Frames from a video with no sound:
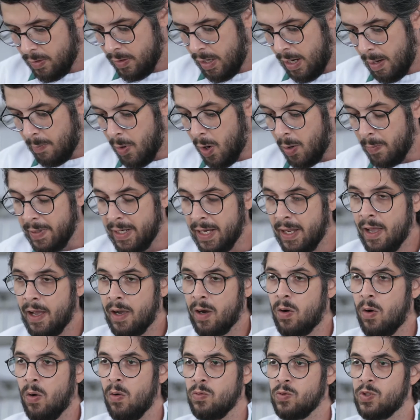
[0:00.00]
Abobrinha
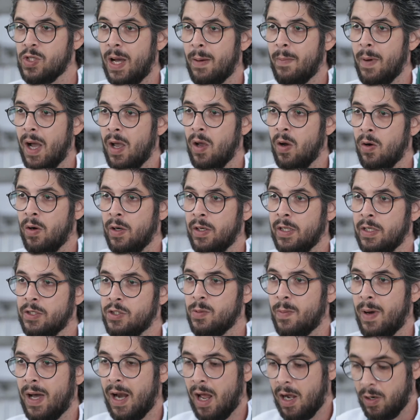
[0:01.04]
com zabaione de
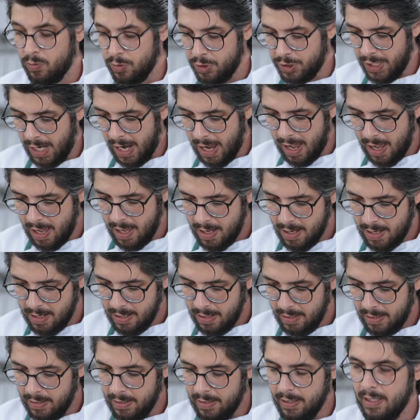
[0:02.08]
maracujá
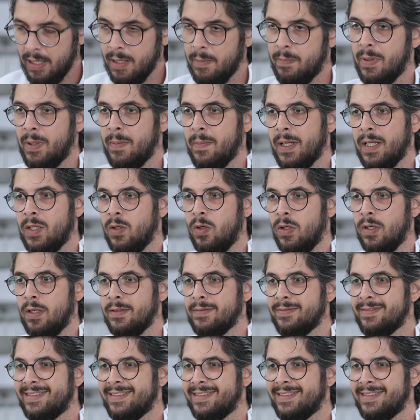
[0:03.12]
e primadona.